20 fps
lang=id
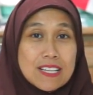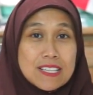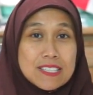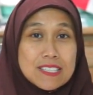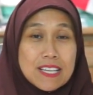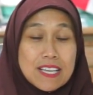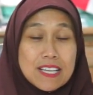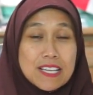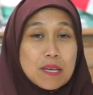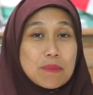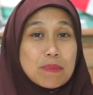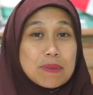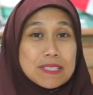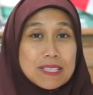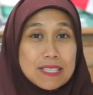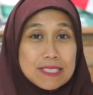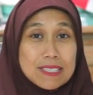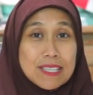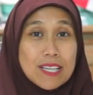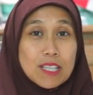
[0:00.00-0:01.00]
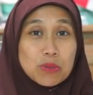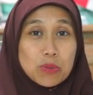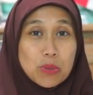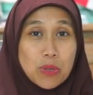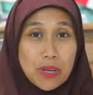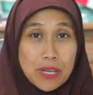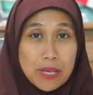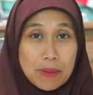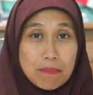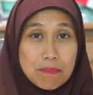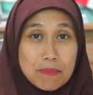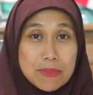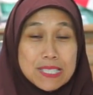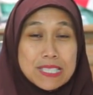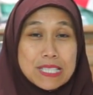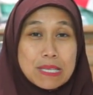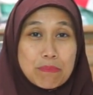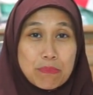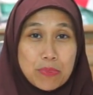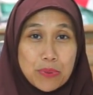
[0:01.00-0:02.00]
sehingga bisa silaturahim
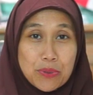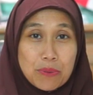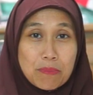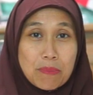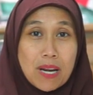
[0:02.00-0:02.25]
meskipun